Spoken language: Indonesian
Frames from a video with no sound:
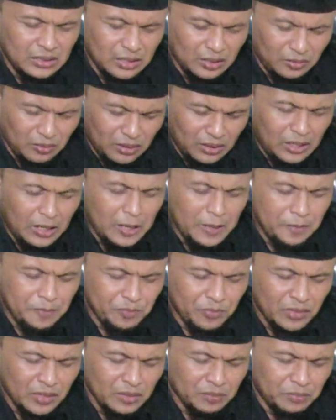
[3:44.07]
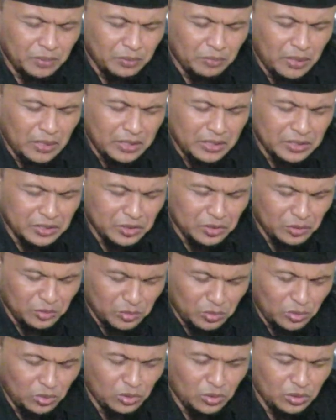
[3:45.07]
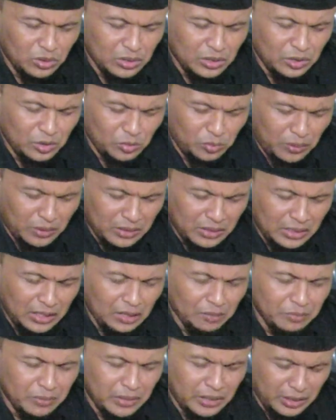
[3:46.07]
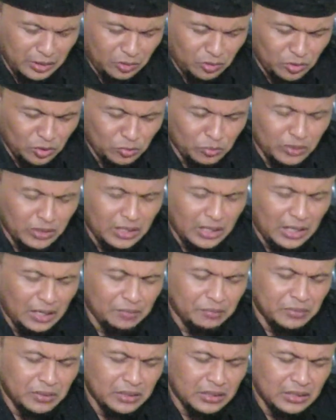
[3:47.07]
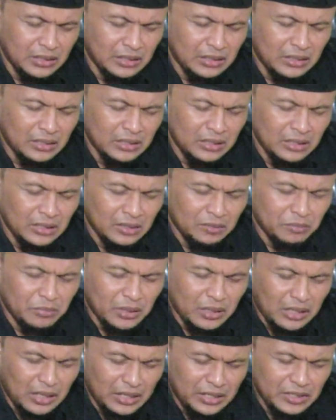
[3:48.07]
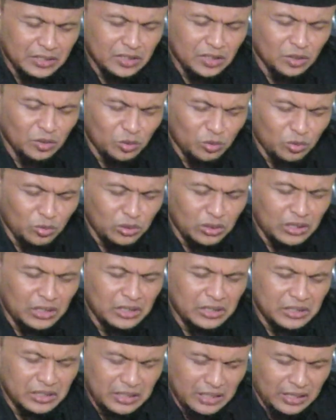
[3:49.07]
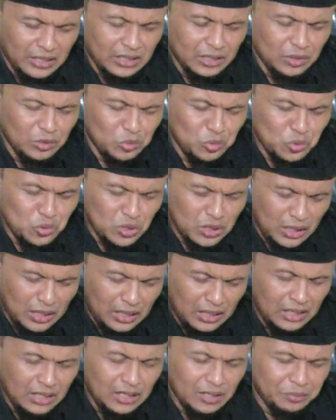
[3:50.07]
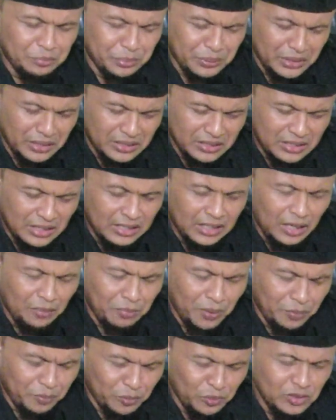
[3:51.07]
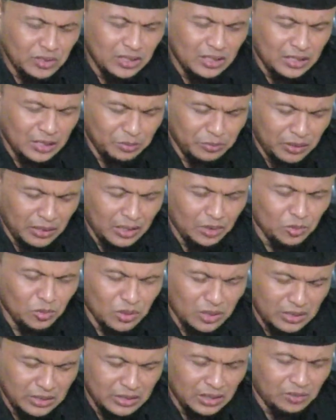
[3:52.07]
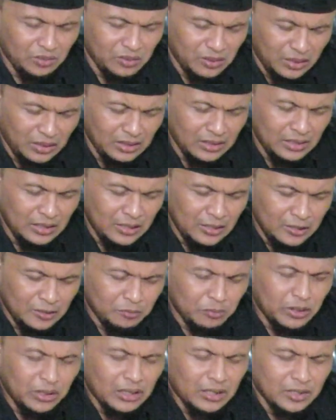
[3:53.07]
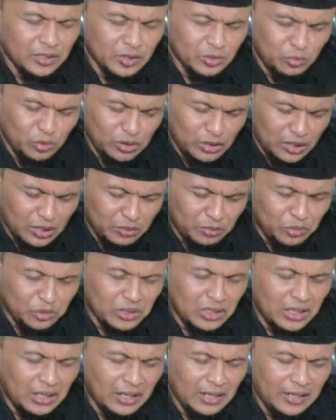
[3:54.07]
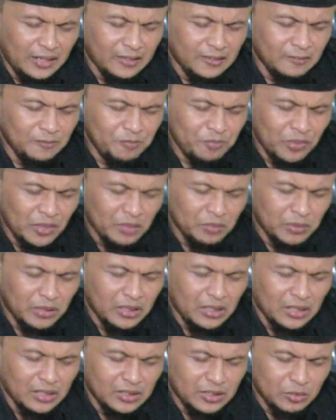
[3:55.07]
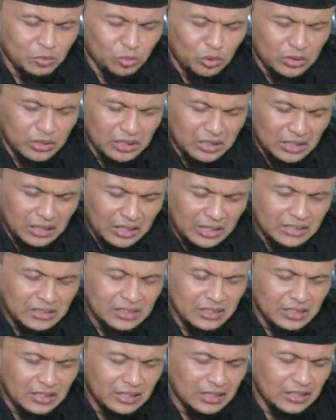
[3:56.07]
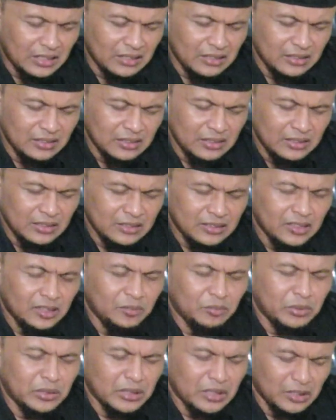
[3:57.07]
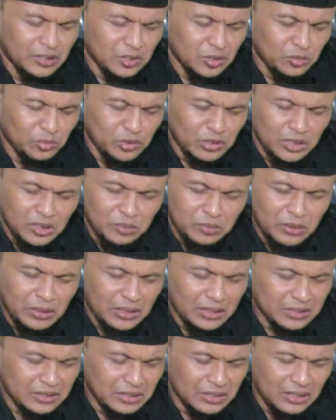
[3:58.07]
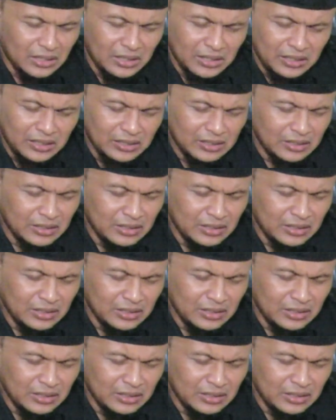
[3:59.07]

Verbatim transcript: Ya Allah, perbaiki seluruh kehidupan kami, ekonomi kami, berkahi seluruh ikhtiar, usaha, pekerjaan apapun yang kami lakukan ya Allah. Berikan semuanya kemudahan, berikan semuanya kelancaran, dan berikan semuanya keberhasilan.